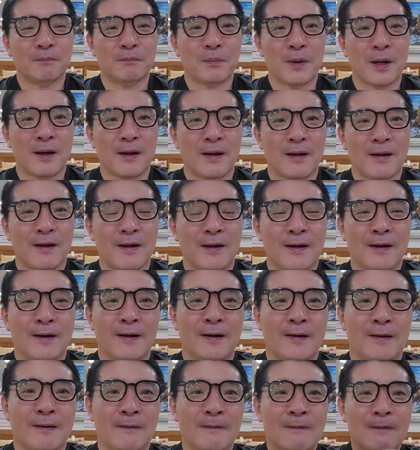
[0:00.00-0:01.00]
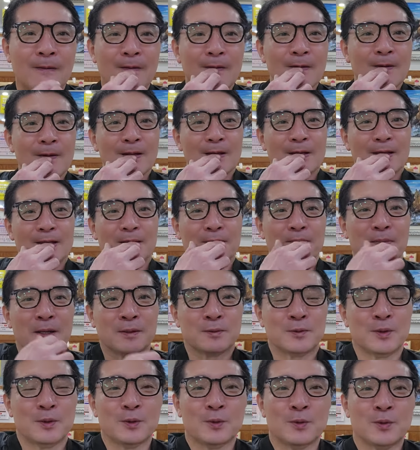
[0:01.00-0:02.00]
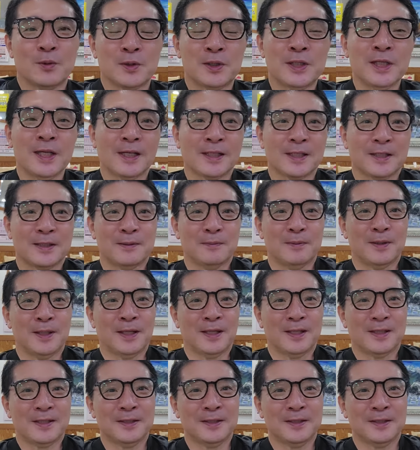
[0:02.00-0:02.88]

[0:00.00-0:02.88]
대빵 방송을 동시에 하겠습니다.